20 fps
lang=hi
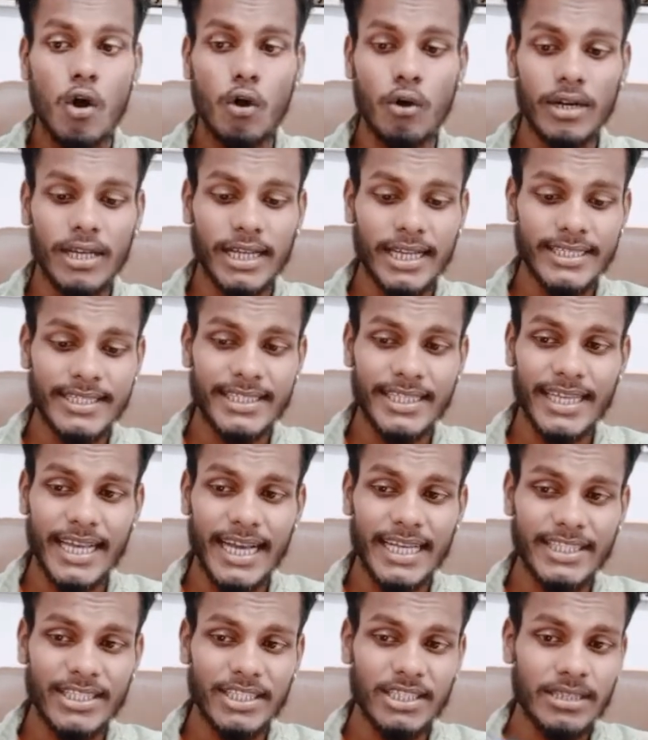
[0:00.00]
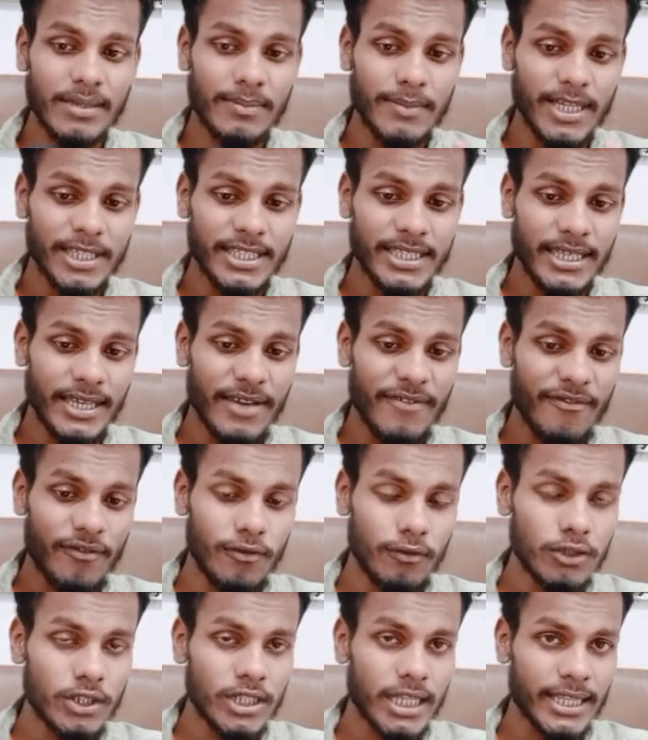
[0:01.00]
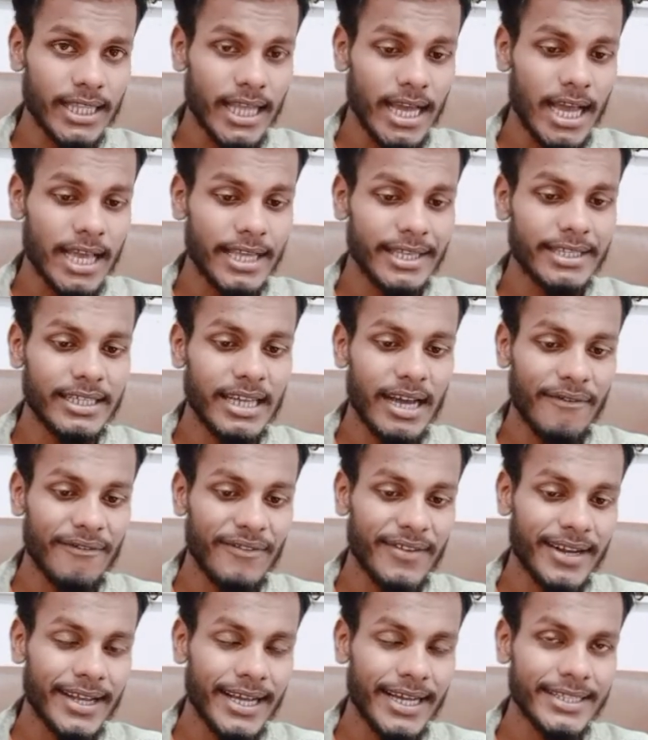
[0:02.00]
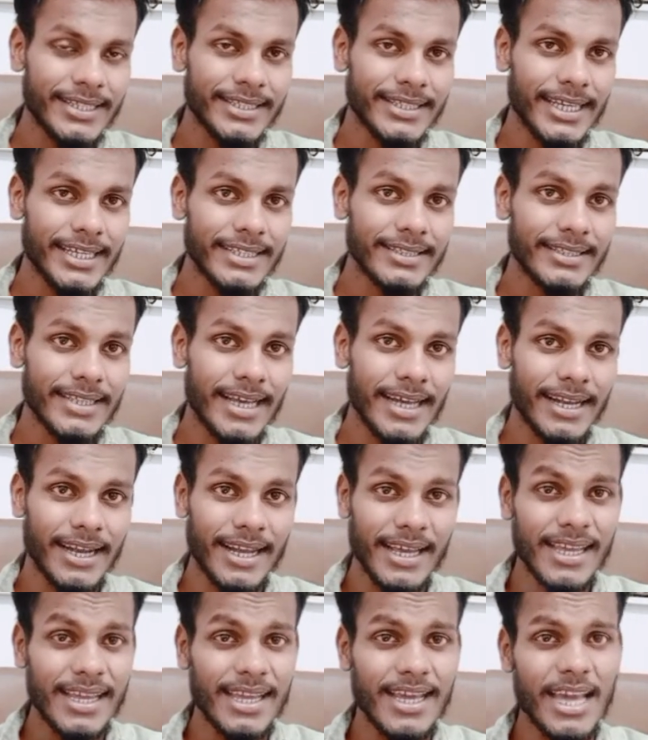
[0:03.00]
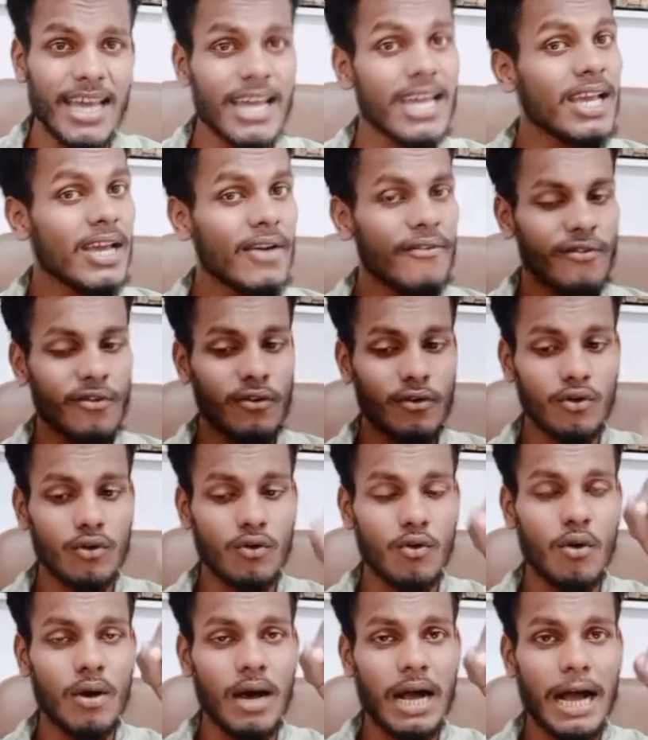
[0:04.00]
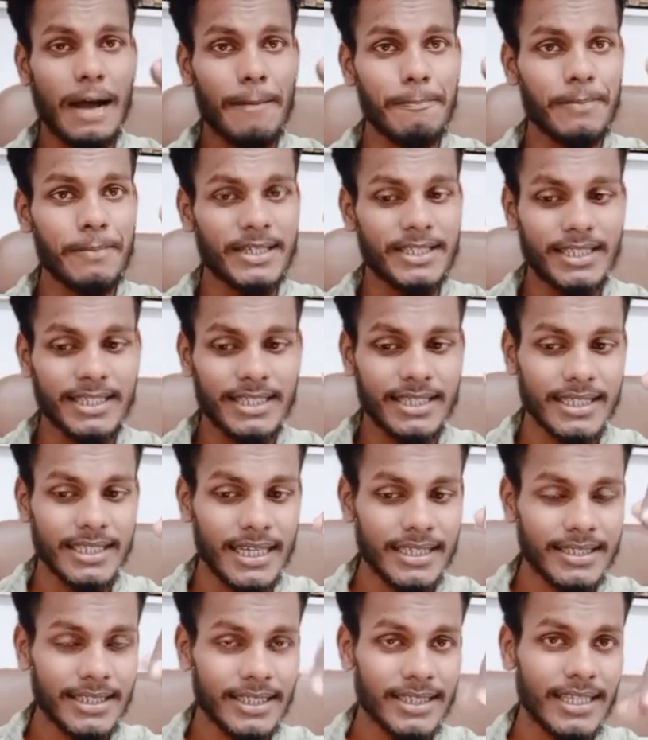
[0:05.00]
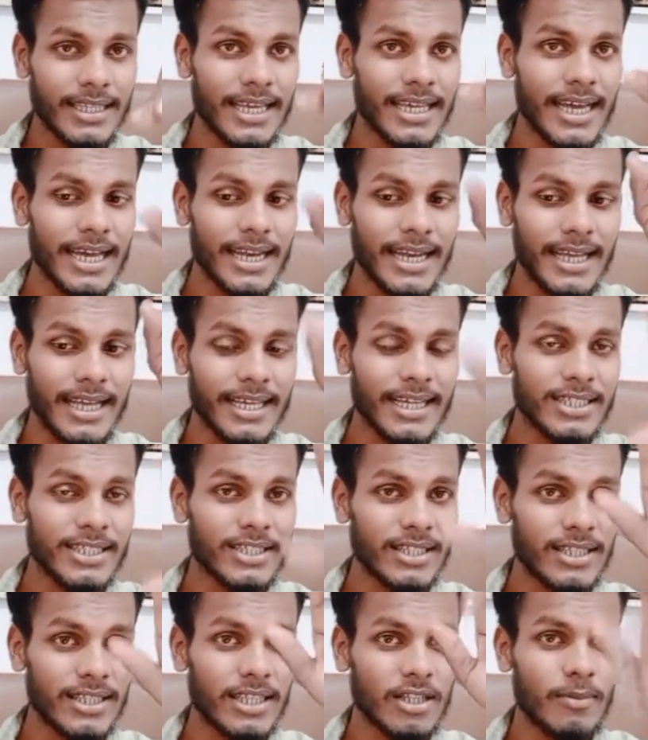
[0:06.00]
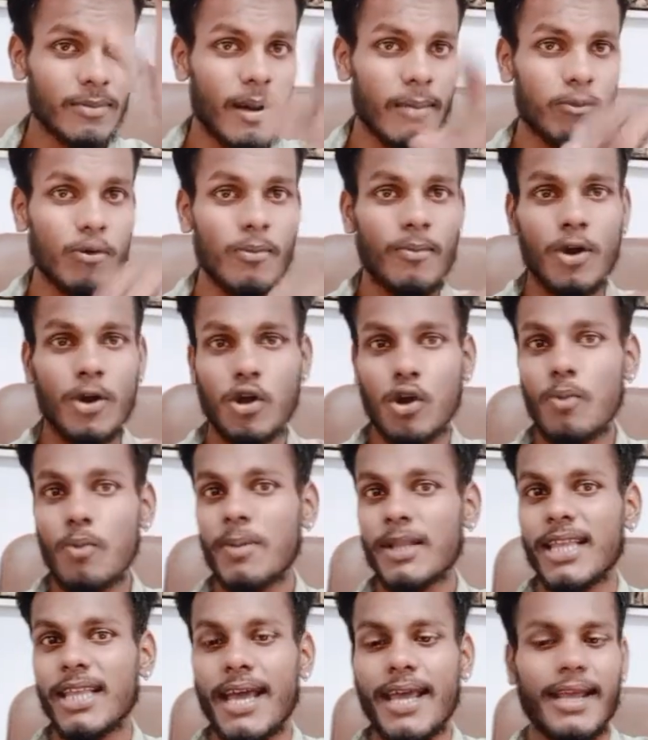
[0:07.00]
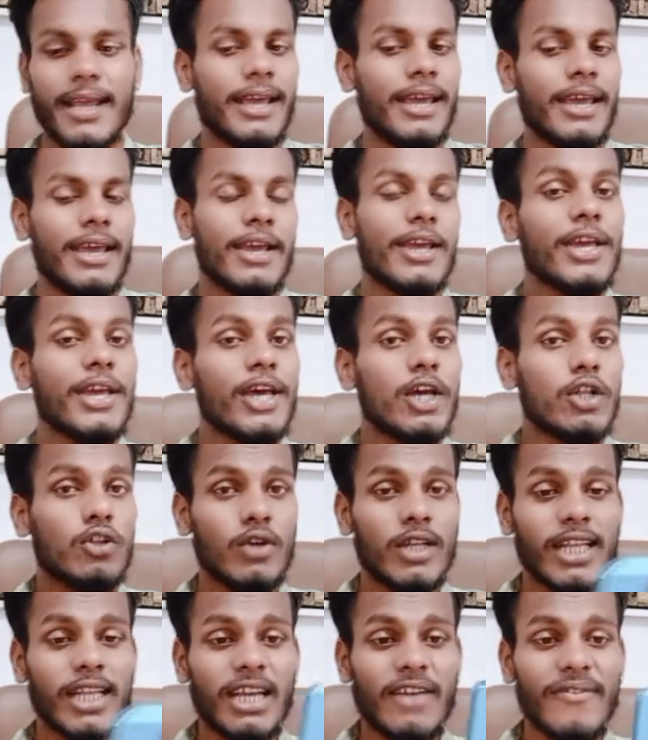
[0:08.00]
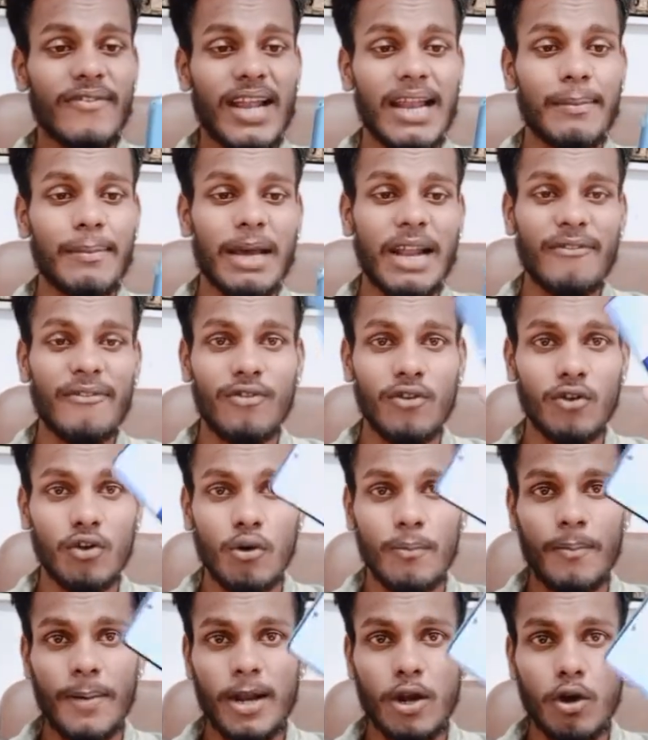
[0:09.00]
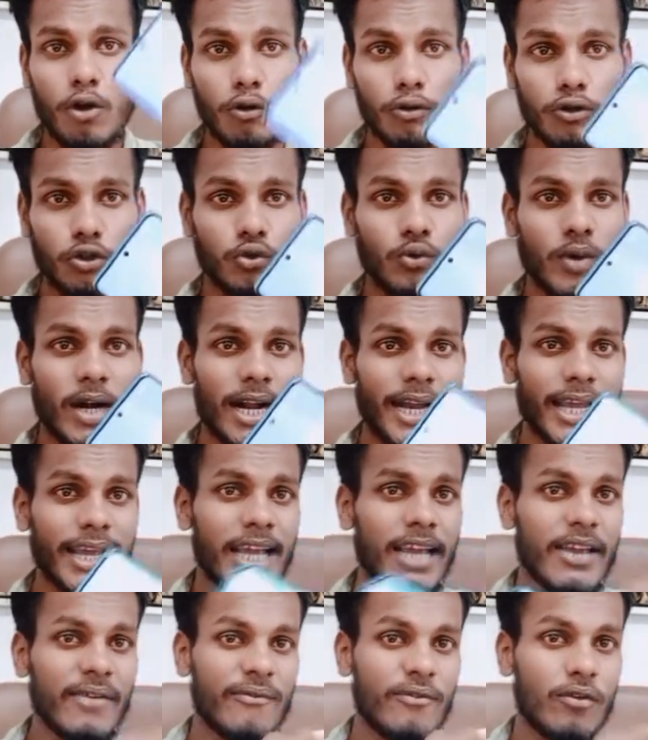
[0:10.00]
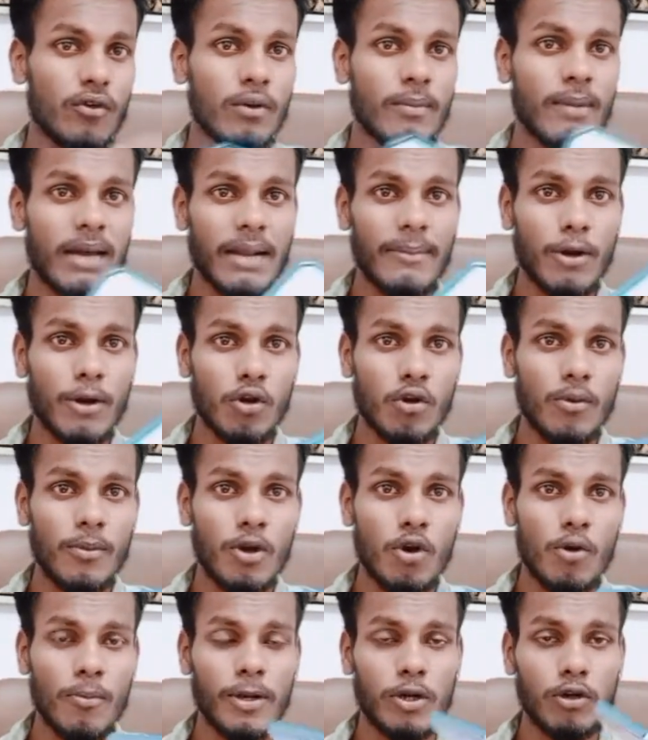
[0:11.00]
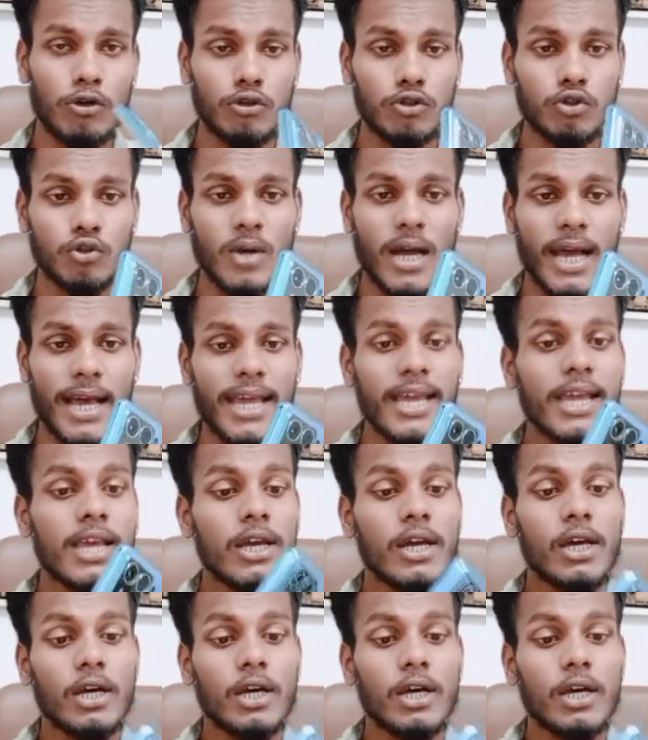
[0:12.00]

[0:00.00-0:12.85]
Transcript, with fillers: और कैसे क्या सिस्टम कैसे फ़ोन चलता है या फिर गैस कैसा नहीं है फ़ोन को आप परचेस कर सकते या नहीं कर सकते तो हम आपको बिल्कुल बताएंगे तो ये देखिए फिलहाल हमारा फ़ोन ओपन हो चुका है ठीक है फ़ोन हमारा बिल्कुल भी ओपन हो चुका है